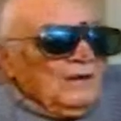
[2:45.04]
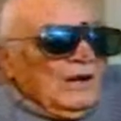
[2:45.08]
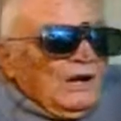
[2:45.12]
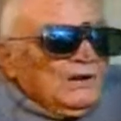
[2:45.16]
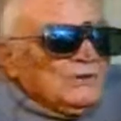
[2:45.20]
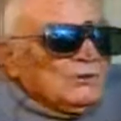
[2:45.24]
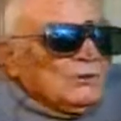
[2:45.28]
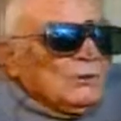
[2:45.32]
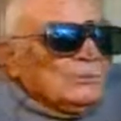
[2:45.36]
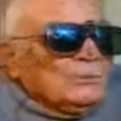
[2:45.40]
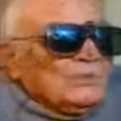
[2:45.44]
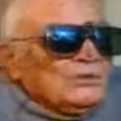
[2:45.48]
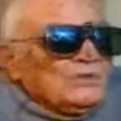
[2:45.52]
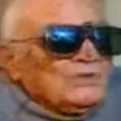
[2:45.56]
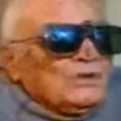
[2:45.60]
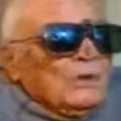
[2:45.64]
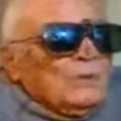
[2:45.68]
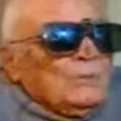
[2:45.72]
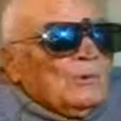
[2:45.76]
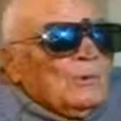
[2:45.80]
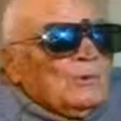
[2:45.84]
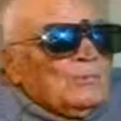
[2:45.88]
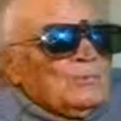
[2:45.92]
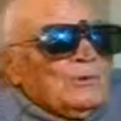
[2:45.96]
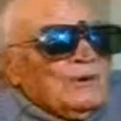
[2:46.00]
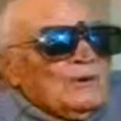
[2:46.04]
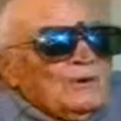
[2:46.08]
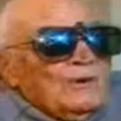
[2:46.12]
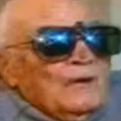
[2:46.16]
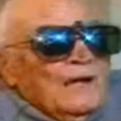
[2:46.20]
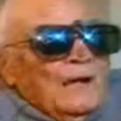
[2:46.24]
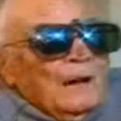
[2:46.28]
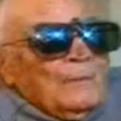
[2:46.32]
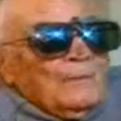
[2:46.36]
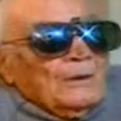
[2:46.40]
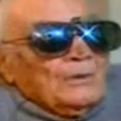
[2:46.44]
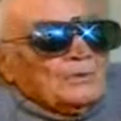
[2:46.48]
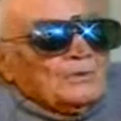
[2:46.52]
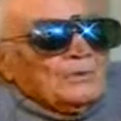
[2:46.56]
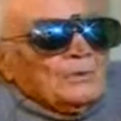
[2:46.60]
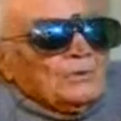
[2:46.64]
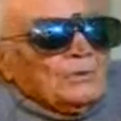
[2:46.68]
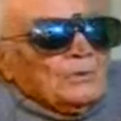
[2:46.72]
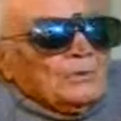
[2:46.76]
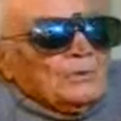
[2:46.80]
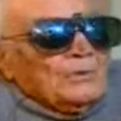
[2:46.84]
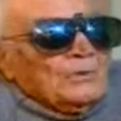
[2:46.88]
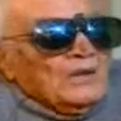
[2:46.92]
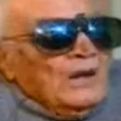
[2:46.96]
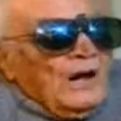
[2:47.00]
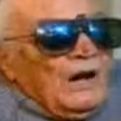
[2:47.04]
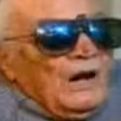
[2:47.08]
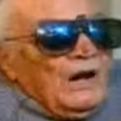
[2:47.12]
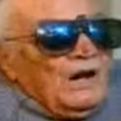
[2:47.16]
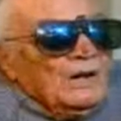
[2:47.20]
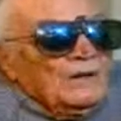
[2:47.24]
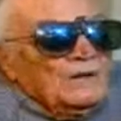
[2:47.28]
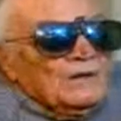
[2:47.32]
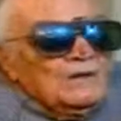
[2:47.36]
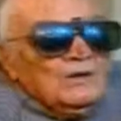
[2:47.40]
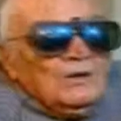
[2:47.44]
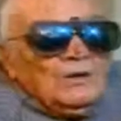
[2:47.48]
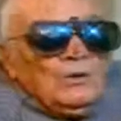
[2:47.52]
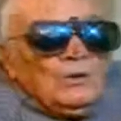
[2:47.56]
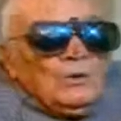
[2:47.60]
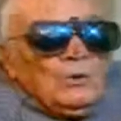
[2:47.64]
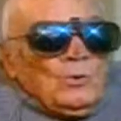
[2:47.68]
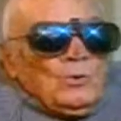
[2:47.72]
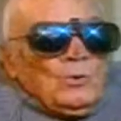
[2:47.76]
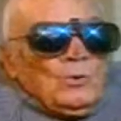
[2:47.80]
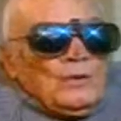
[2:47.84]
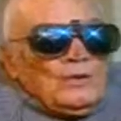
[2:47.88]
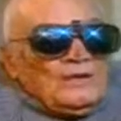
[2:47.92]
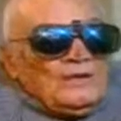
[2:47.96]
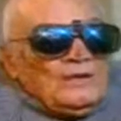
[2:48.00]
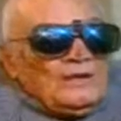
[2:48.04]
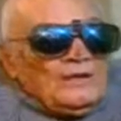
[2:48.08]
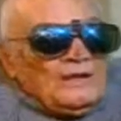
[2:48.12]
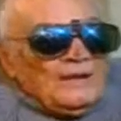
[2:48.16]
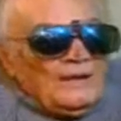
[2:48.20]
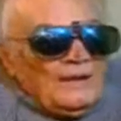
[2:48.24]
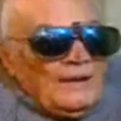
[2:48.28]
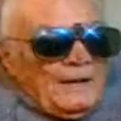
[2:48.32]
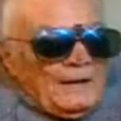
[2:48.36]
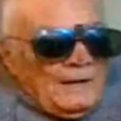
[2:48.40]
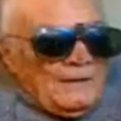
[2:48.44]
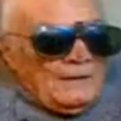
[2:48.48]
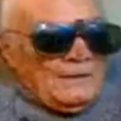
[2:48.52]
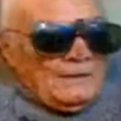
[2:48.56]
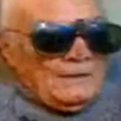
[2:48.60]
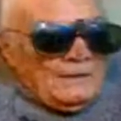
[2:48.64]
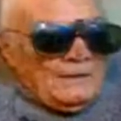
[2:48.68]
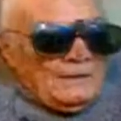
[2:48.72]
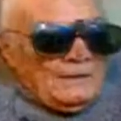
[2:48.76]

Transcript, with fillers: عنهم نظامهم العمل كله بالنهار وبالليل لا